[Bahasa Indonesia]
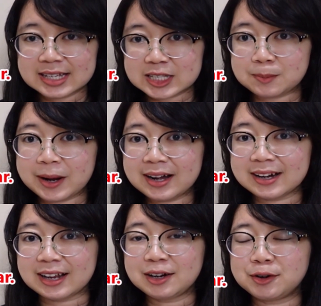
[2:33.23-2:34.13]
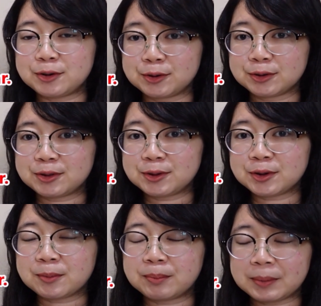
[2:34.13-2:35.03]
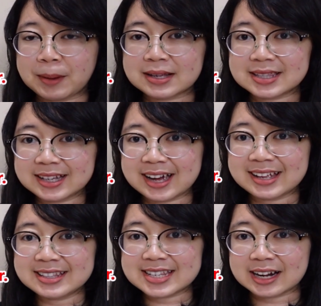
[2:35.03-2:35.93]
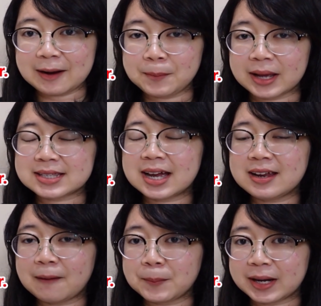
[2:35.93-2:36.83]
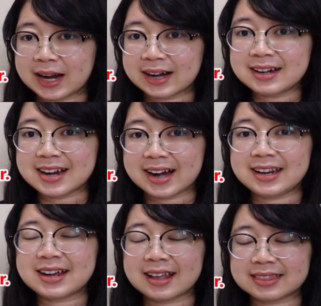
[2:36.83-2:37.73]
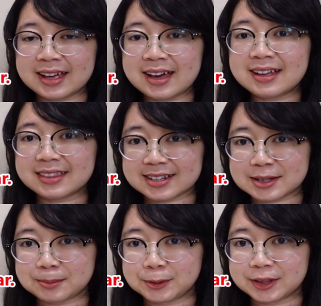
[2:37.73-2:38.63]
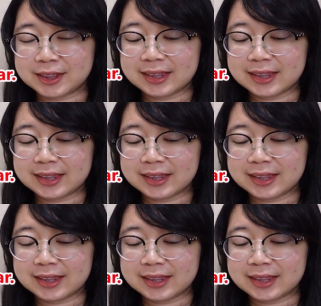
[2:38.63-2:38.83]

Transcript: spelling untuk memastikan cara baca yang benar dari kata tersebut.